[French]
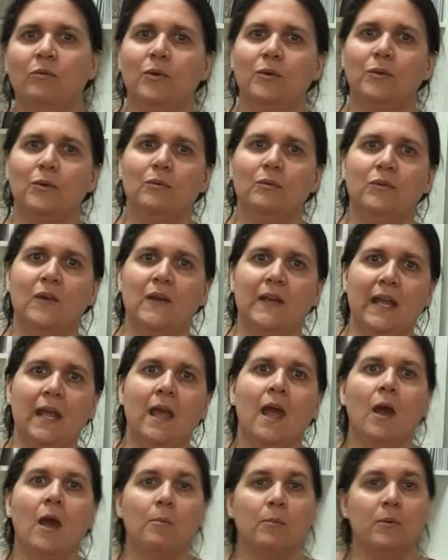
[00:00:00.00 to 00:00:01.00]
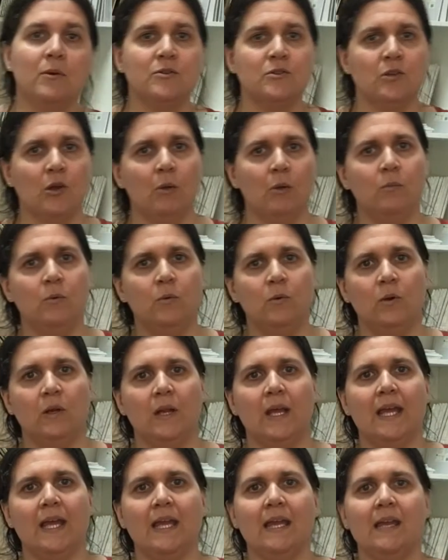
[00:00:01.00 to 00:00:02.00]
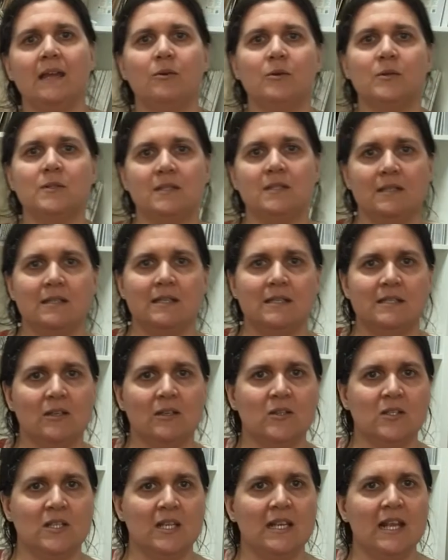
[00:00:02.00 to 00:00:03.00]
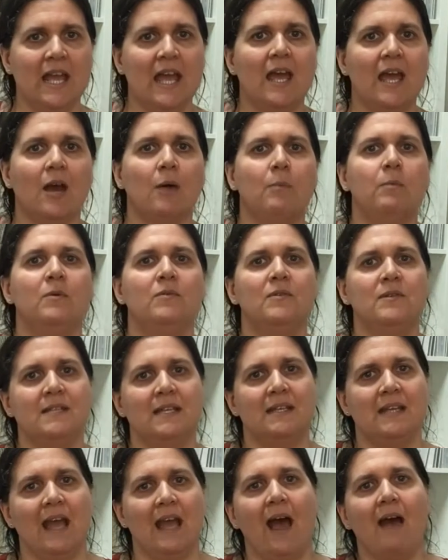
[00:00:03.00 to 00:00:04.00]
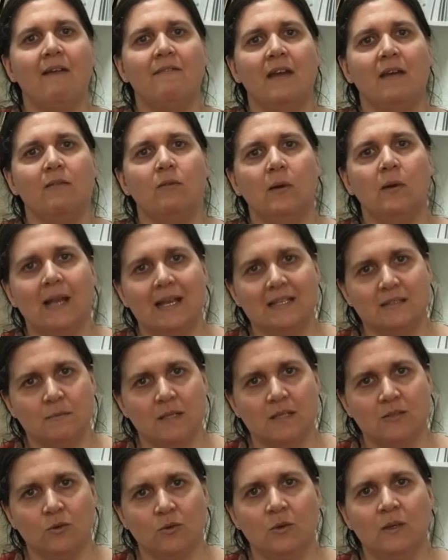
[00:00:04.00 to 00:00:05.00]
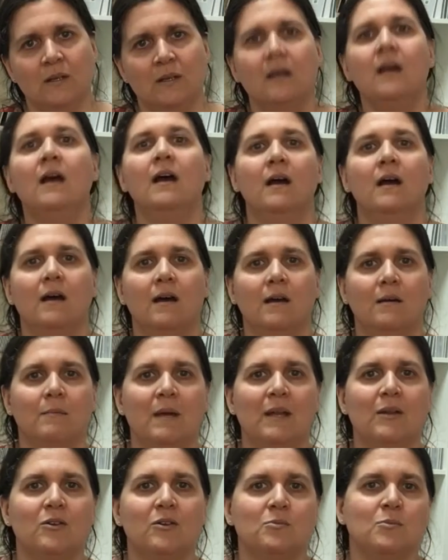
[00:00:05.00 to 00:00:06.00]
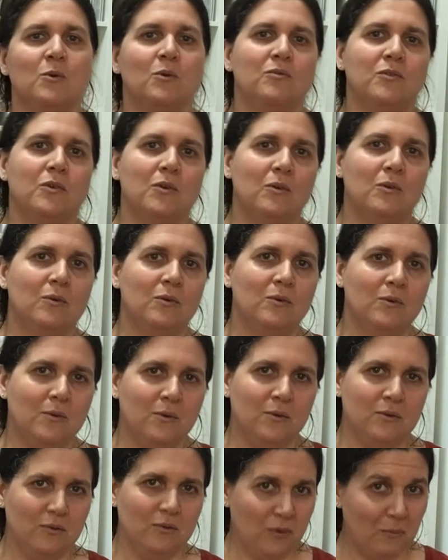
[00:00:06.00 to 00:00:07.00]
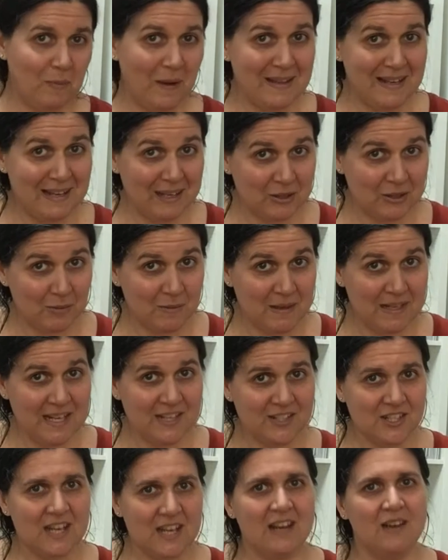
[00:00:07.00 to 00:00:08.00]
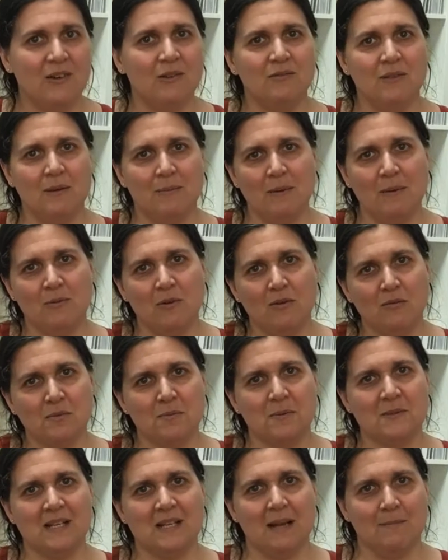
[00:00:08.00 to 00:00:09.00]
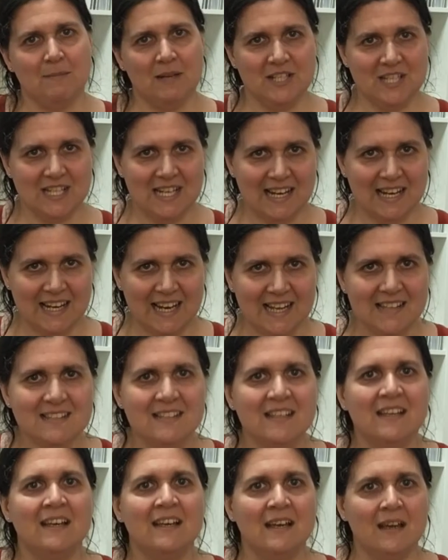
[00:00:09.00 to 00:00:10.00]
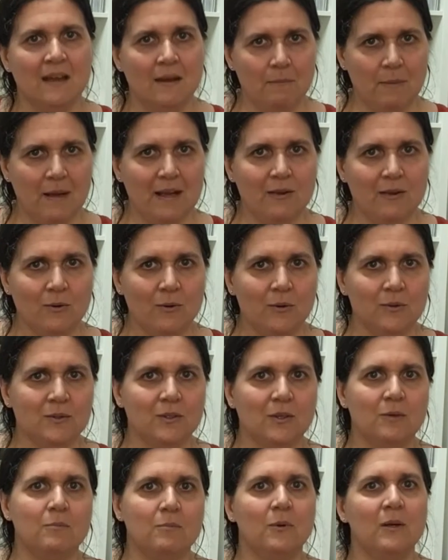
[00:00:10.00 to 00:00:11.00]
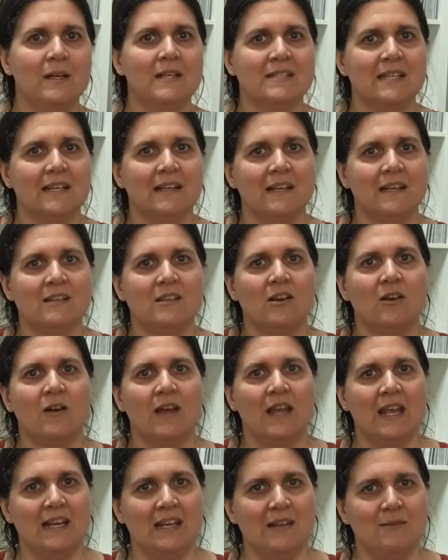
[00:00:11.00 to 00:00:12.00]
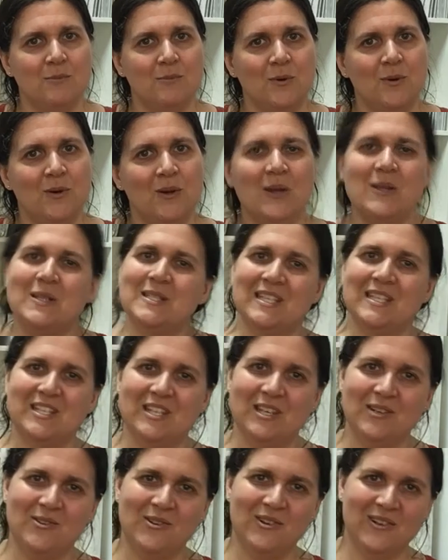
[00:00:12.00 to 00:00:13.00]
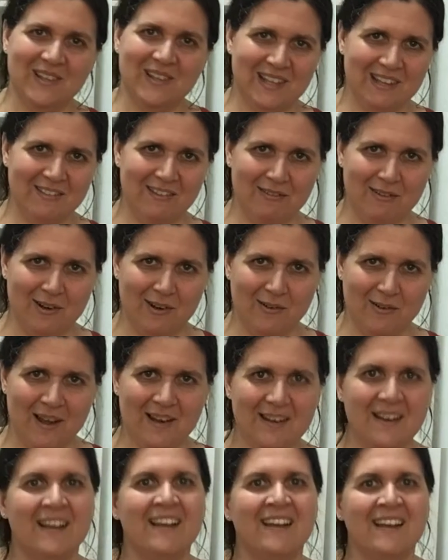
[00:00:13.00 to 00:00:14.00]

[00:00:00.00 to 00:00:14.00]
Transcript: vous trouverez plusieurs moules et aussi des auxiliaires pour vous aider à faire vos glaces maison. Malheureusement, vu qu'on ne vend pas d'électroménager, on ne va pas pouvoir vous proposer la machine à glace. Par contre, pour les ingrédients et les moules, c'est chez nous qu'il va falloir